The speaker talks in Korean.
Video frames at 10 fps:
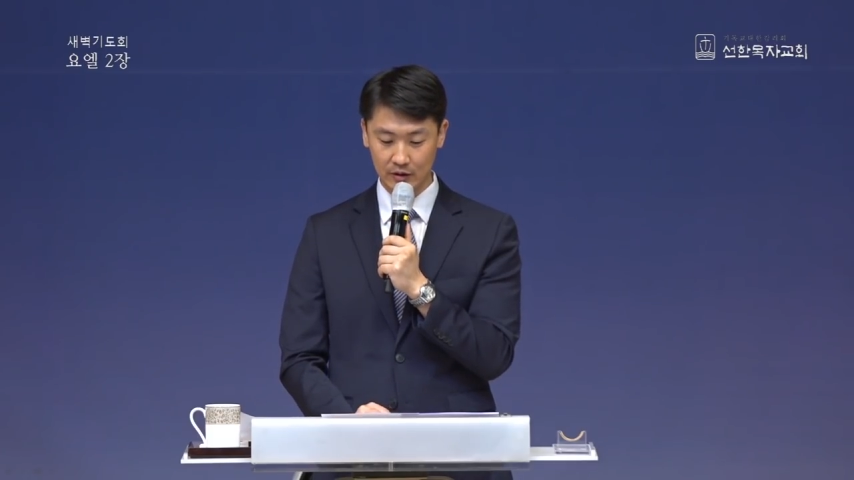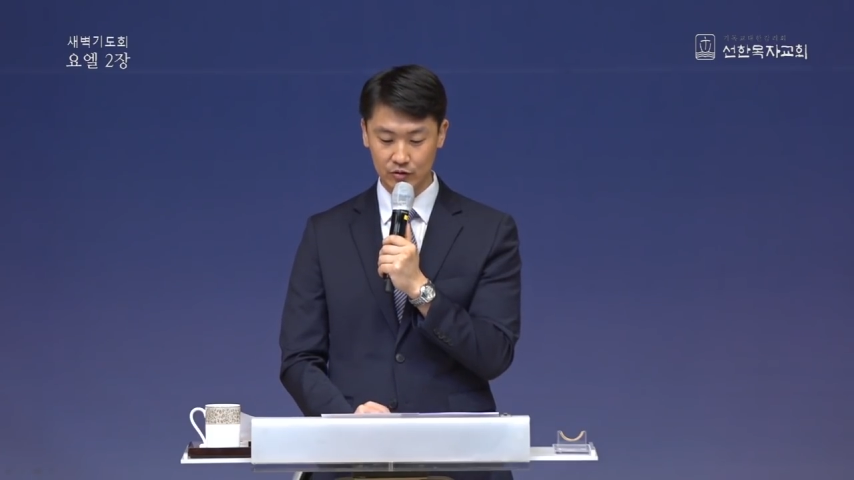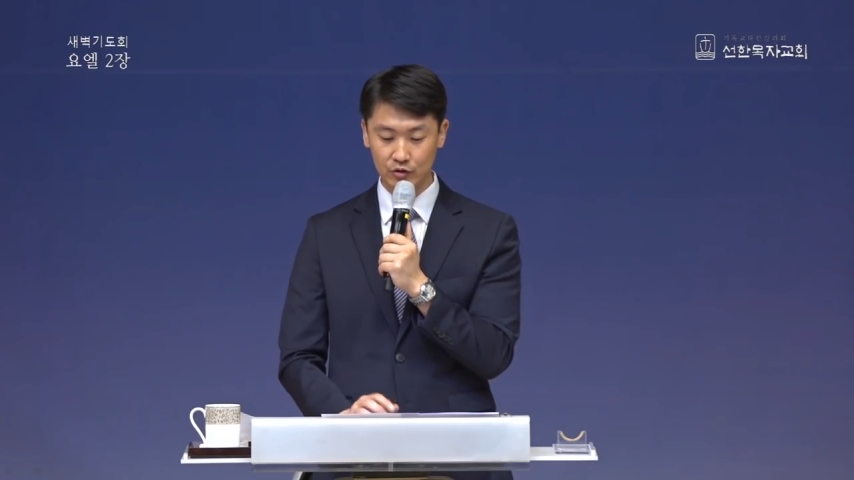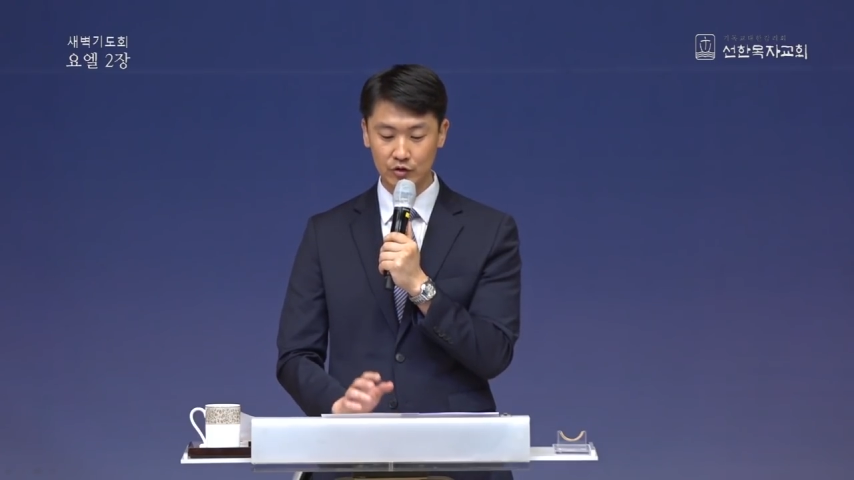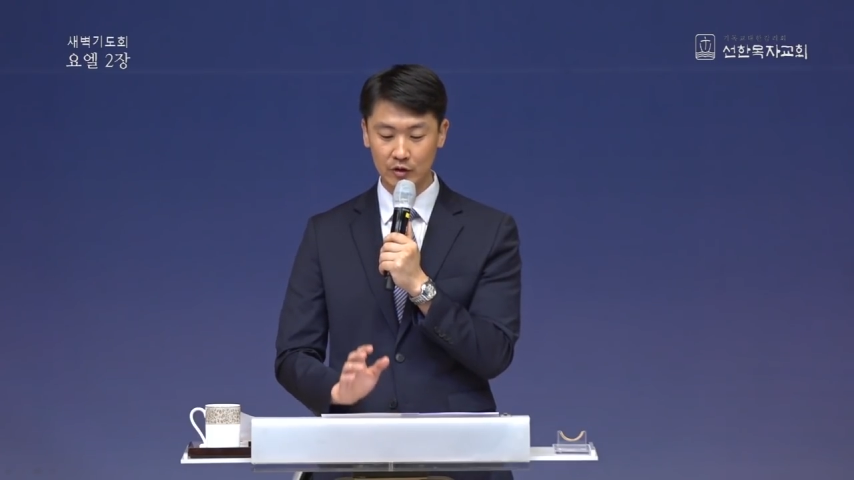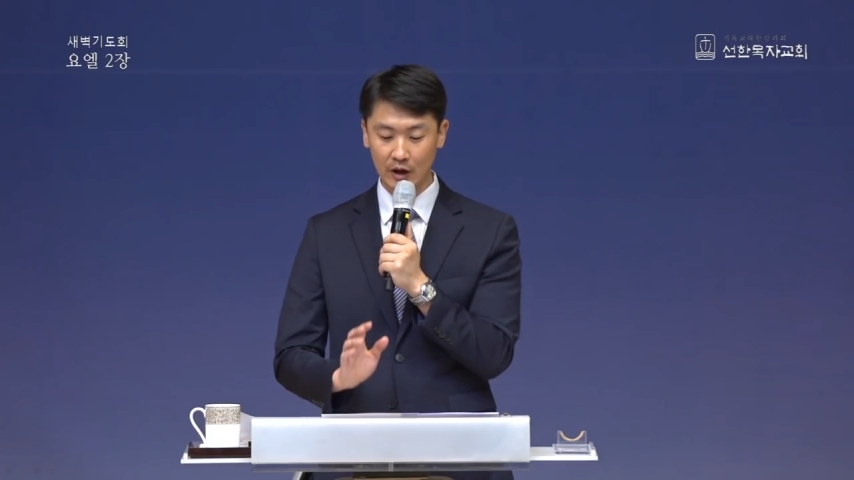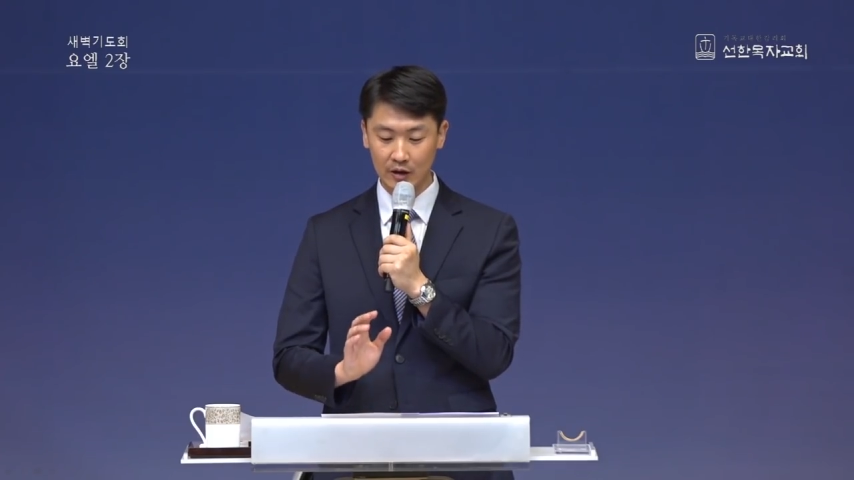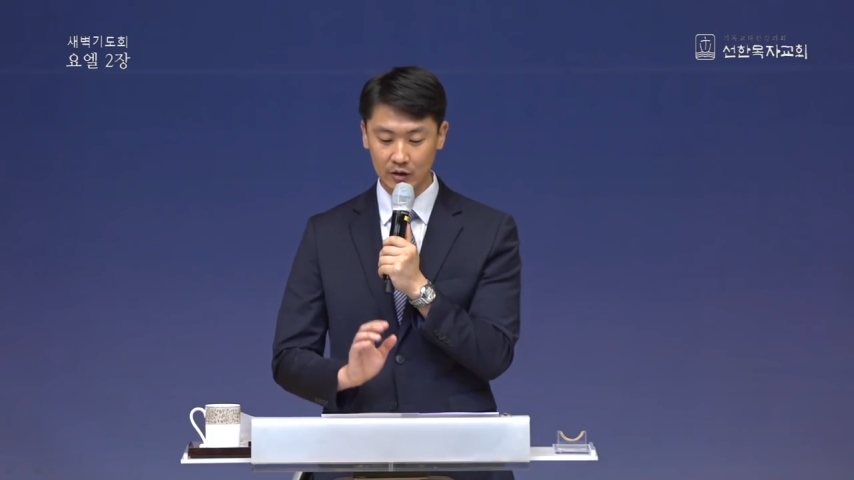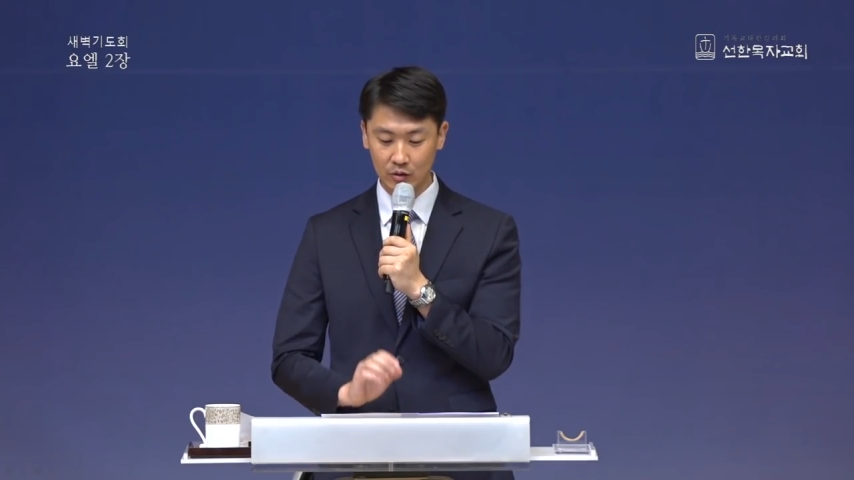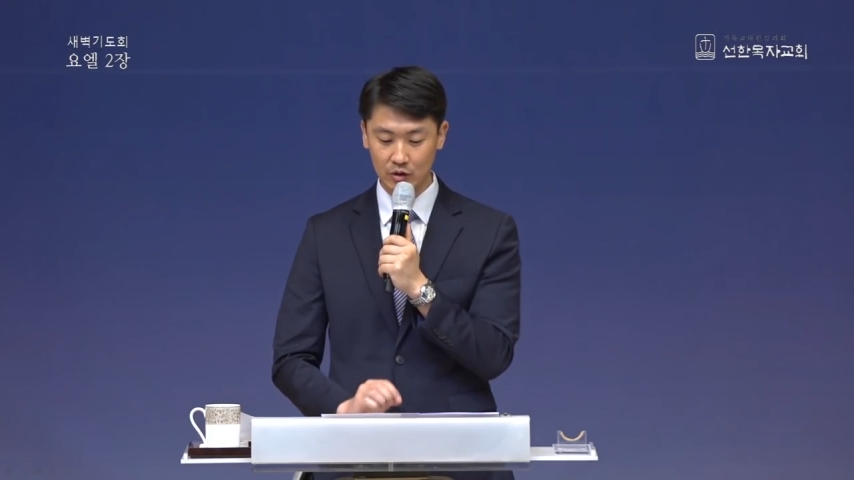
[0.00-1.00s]
수술을
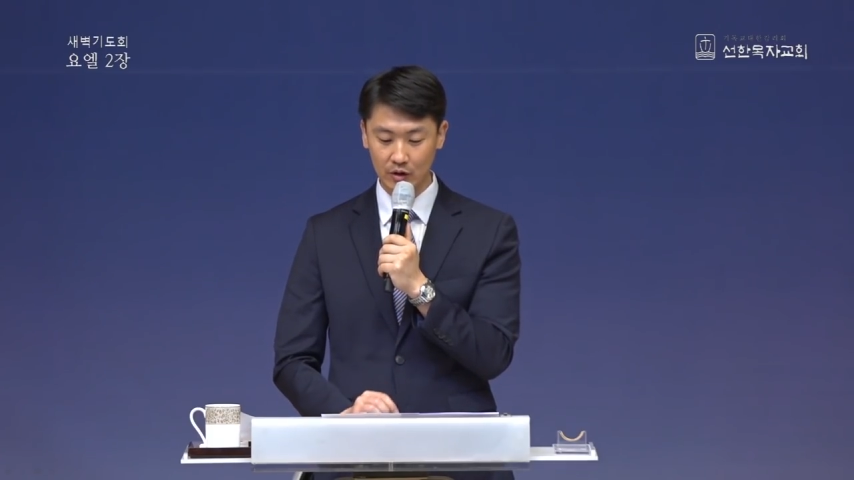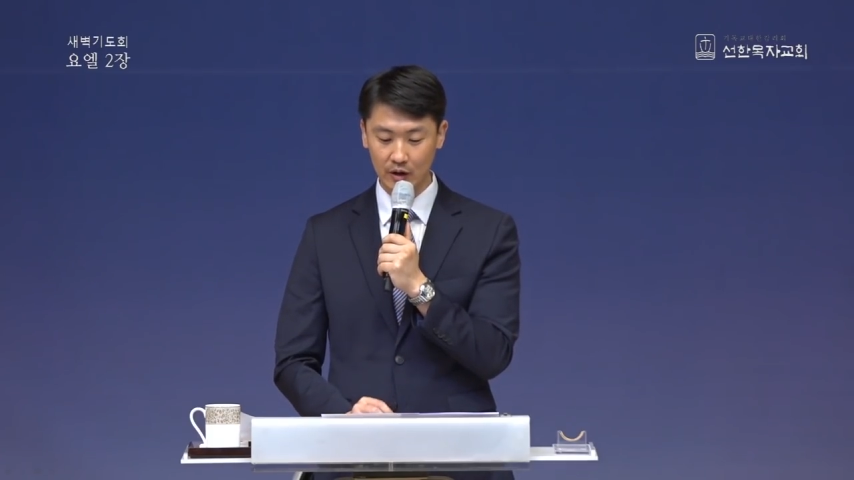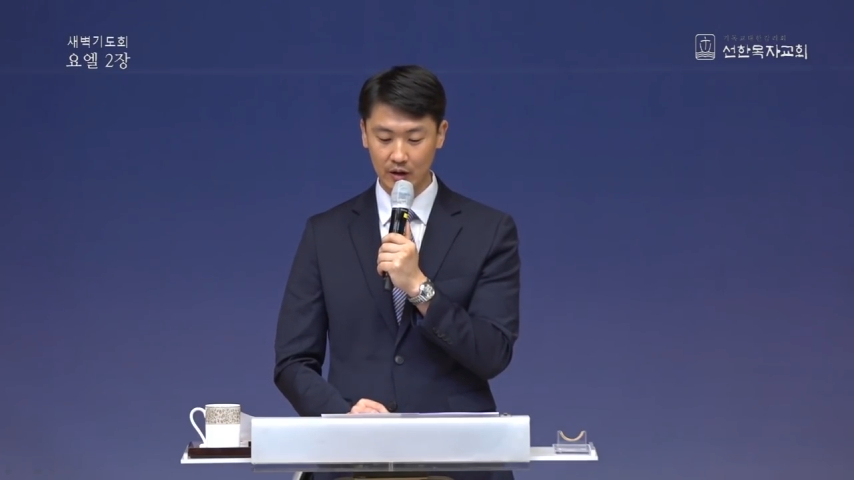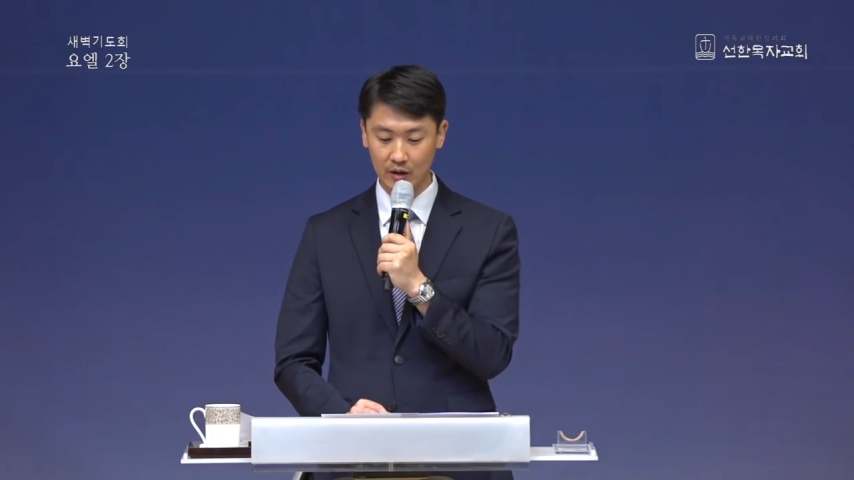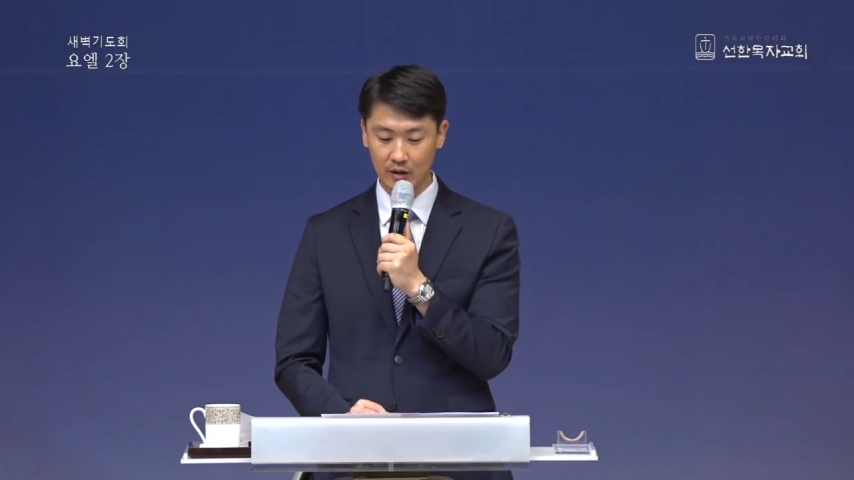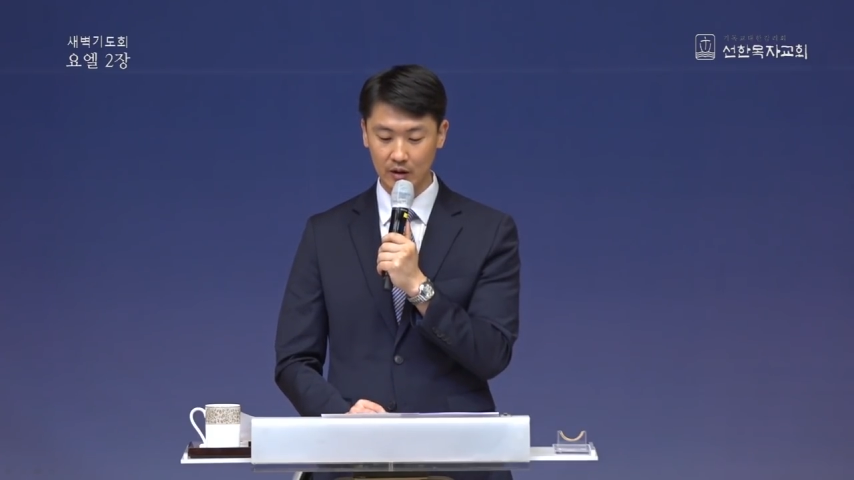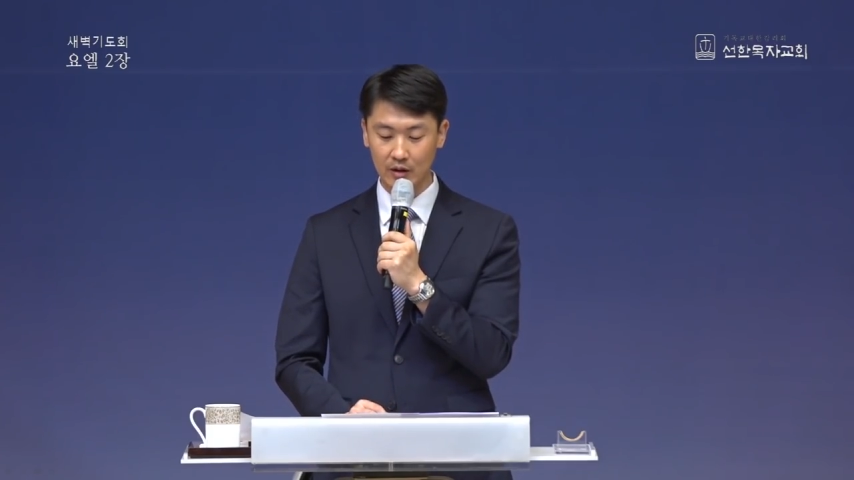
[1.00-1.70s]
하기도 전에